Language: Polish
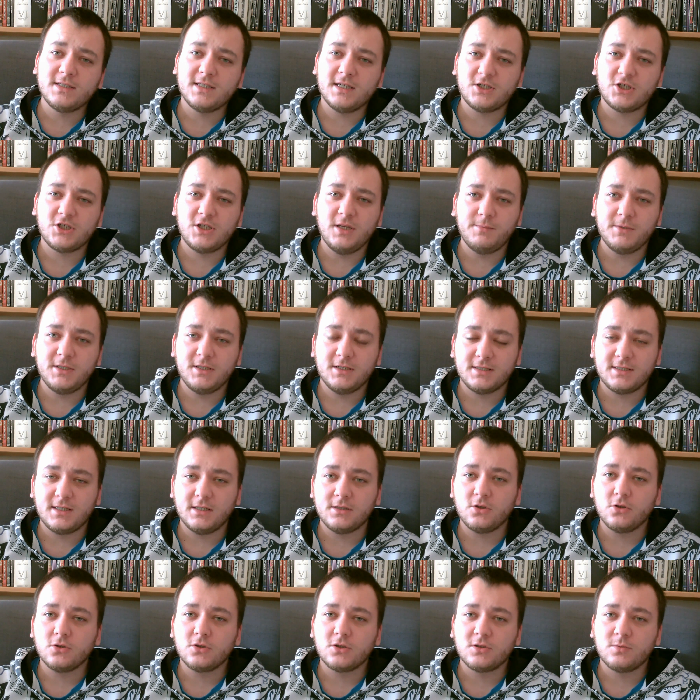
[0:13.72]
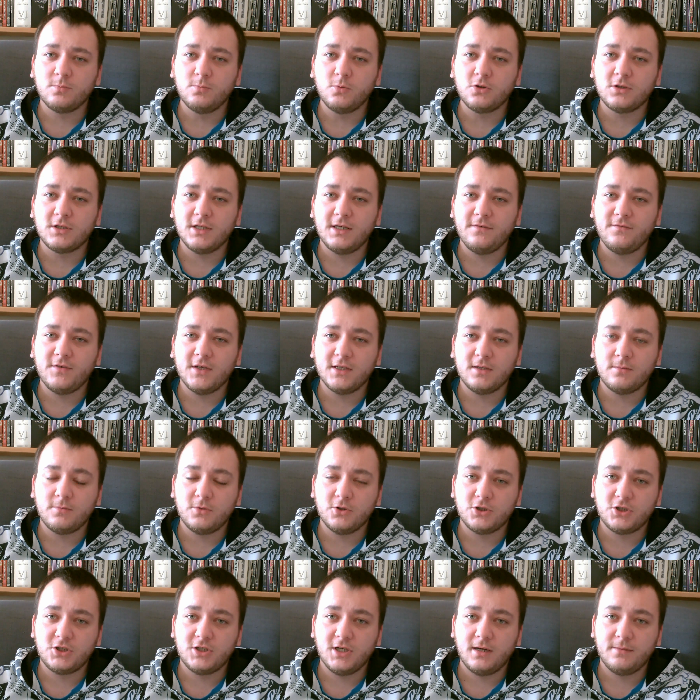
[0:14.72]
zaczniemy niestety od smutnej
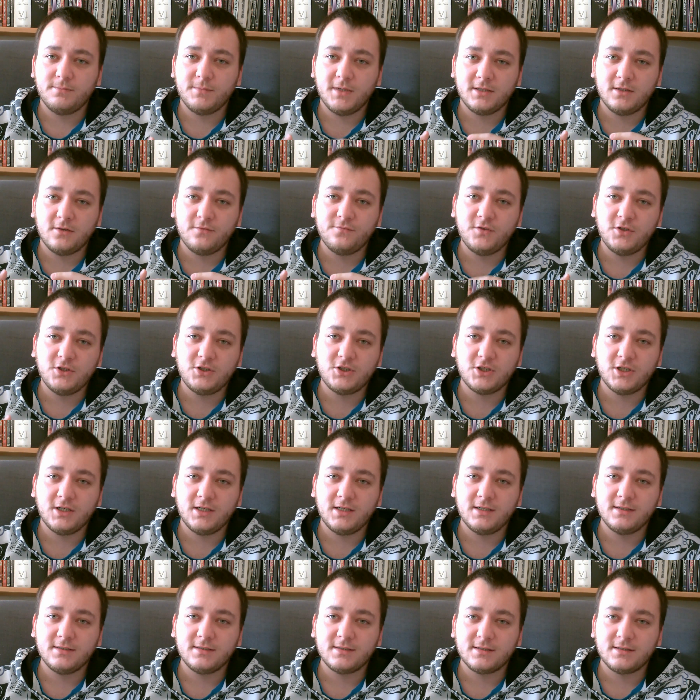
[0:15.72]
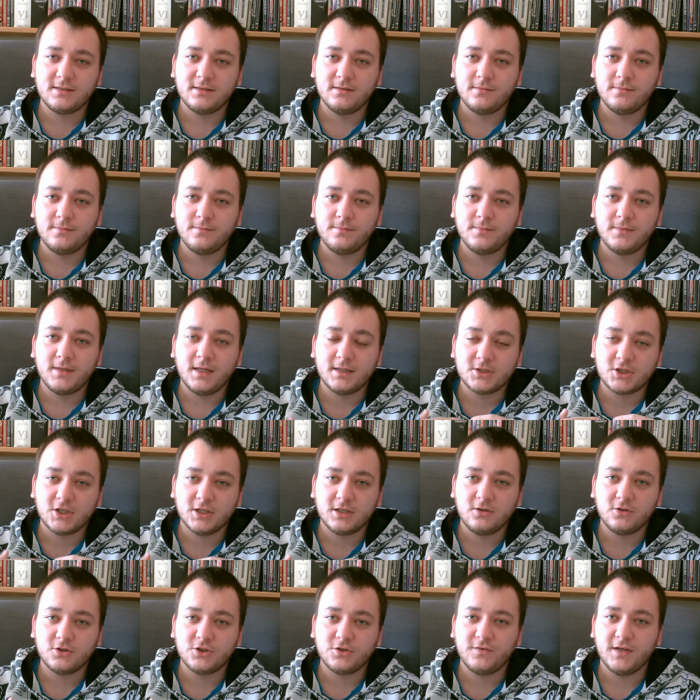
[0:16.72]
wiadomości, a mianowicie z
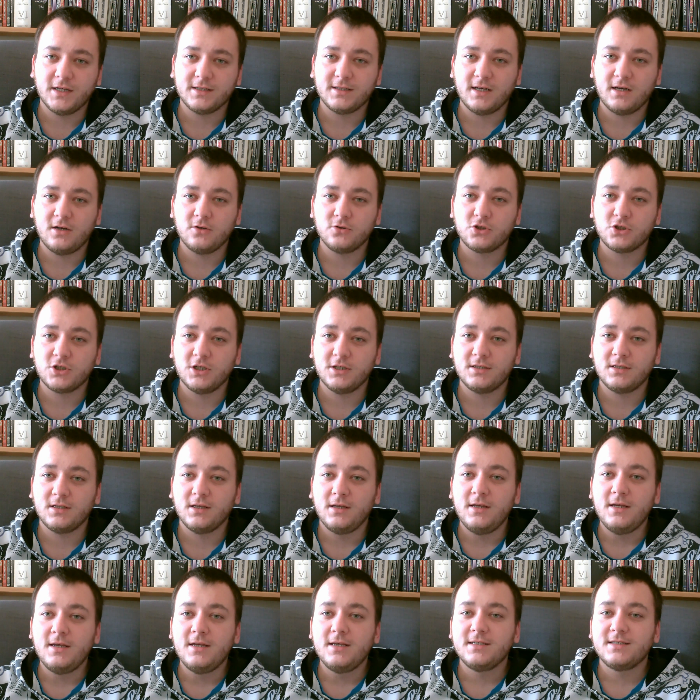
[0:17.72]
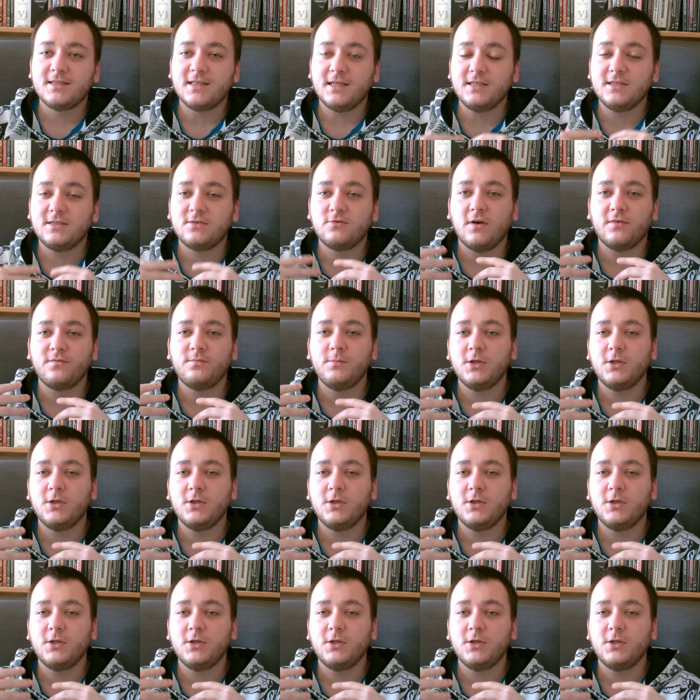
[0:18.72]
naszego świata odszedł Stanisław